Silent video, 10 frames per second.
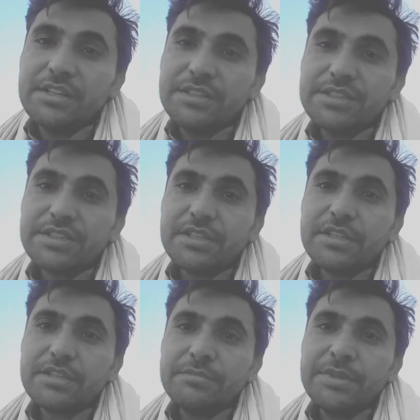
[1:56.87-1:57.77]

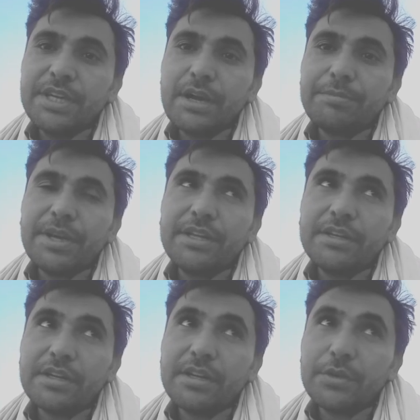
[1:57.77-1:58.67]
डिस्ट्रिक्ट में अप्लाई
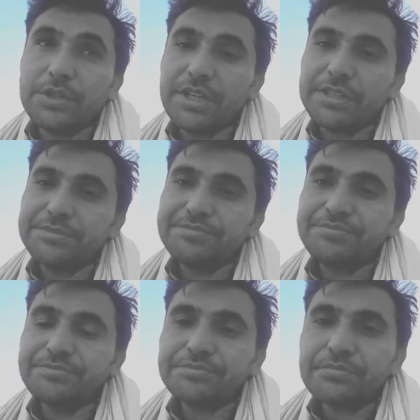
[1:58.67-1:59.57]
करना होता
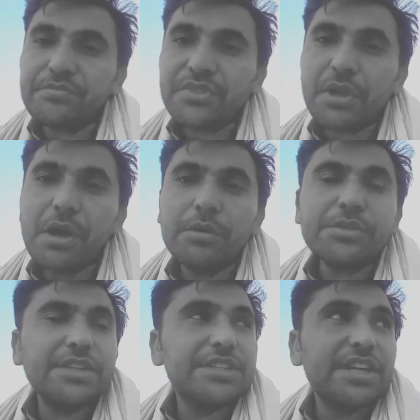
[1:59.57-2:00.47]
है
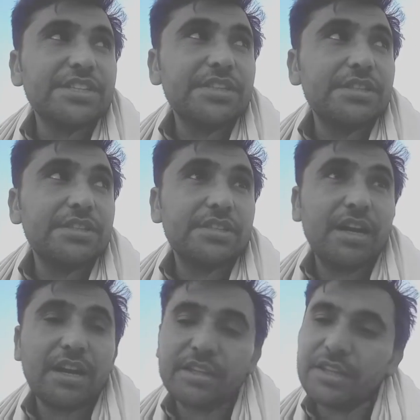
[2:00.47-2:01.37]
उसके लिए जैसे ही
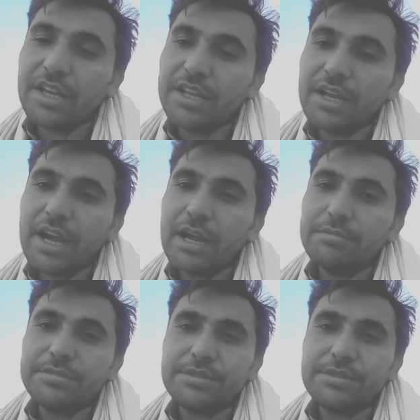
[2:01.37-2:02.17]
इश्तहार आता है आप